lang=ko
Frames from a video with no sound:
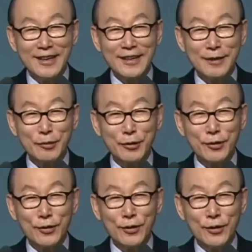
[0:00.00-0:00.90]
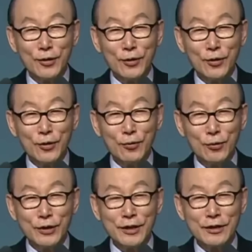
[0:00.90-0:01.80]
그러므로
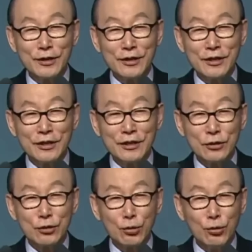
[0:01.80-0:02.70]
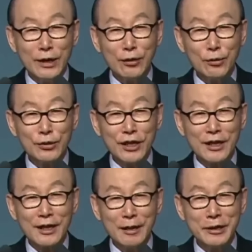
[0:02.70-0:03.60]
우리는 좋아하고
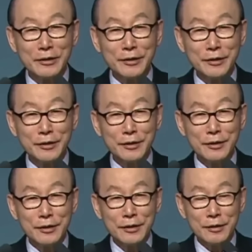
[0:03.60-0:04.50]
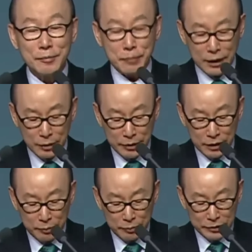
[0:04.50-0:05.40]
사랑하면 마음의
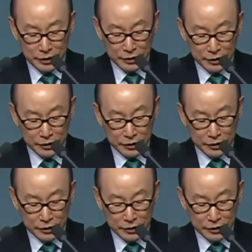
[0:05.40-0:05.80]
기쁨이 생기는